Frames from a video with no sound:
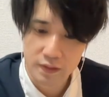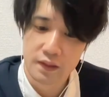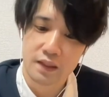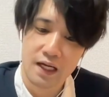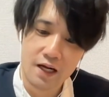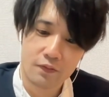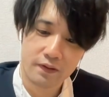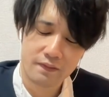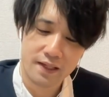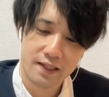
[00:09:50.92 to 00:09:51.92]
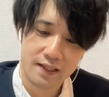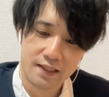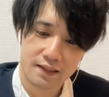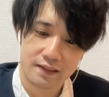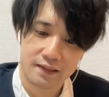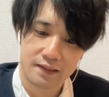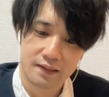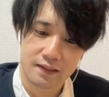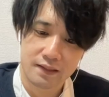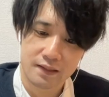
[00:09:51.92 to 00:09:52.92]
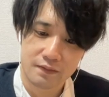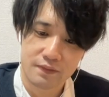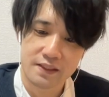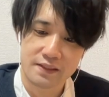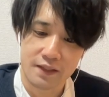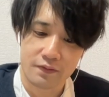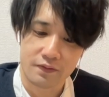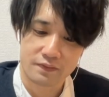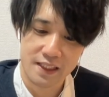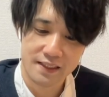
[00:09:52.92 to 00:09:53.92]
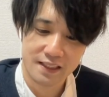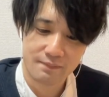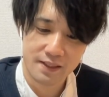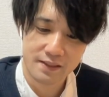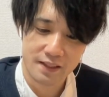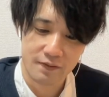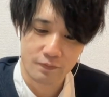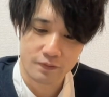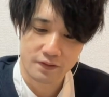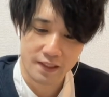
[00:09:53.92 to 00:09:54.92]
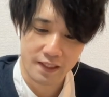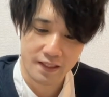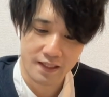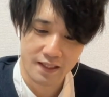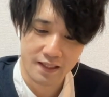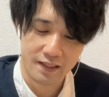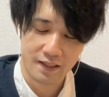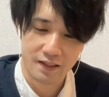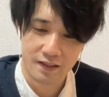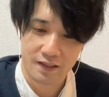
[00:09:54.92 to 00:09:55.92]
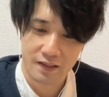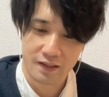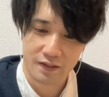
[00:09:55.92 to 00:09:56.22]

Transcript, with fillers: あ、これは、フェンサーのサンタ版じゃない方ですね。はいはいはいはい。